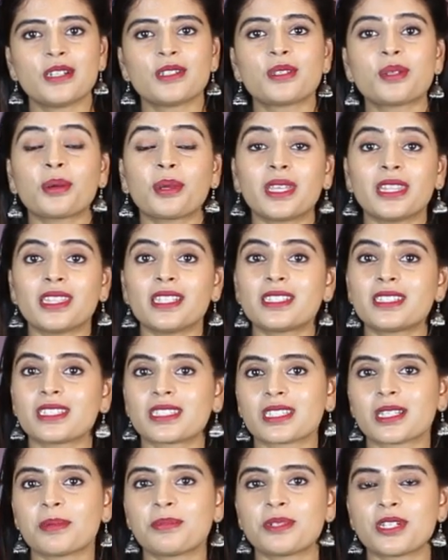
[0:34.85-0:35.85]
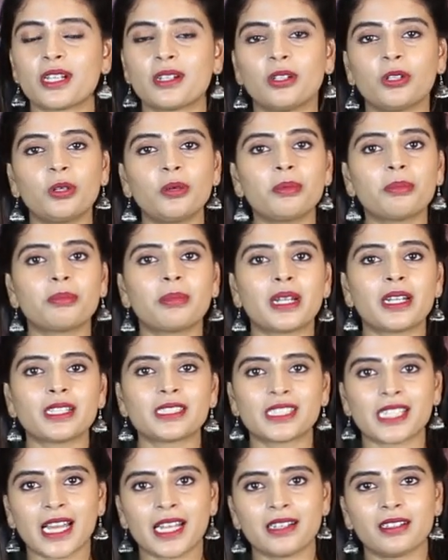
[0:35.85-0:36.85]
సో కింద డిస్క్రిప్షన్లో మన
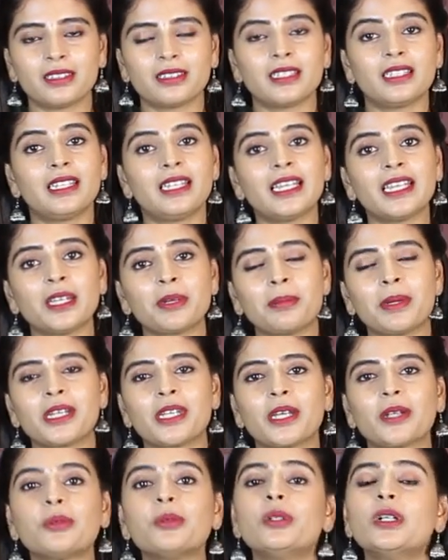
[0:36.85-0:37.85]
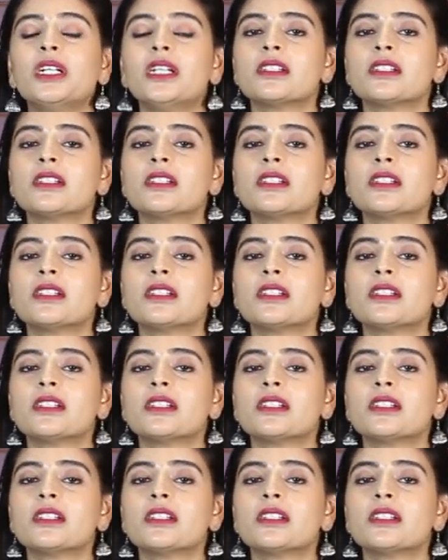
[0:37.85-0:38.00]
ఛానల్ది లింక్ పెట్టాను